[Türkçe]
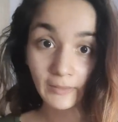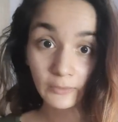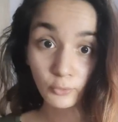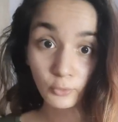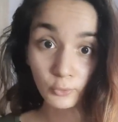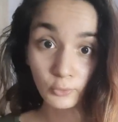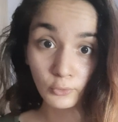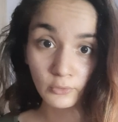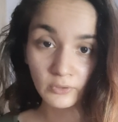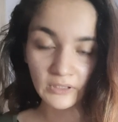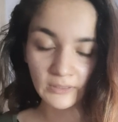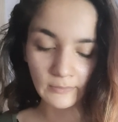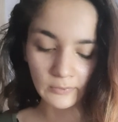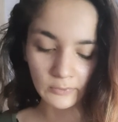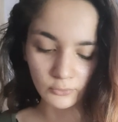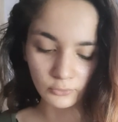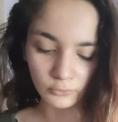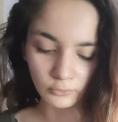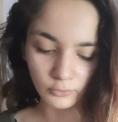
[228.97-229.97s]
Günlük
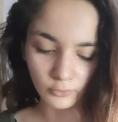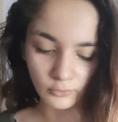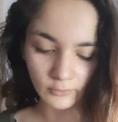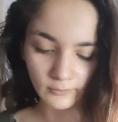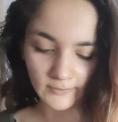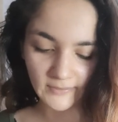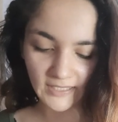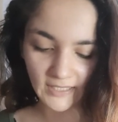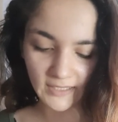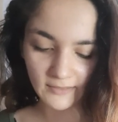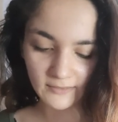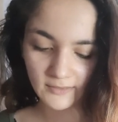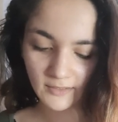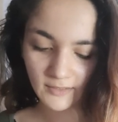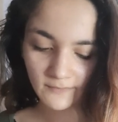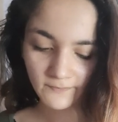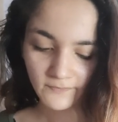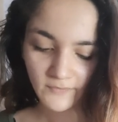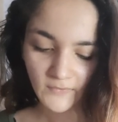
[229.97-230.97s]
gibi tutuyorum yani.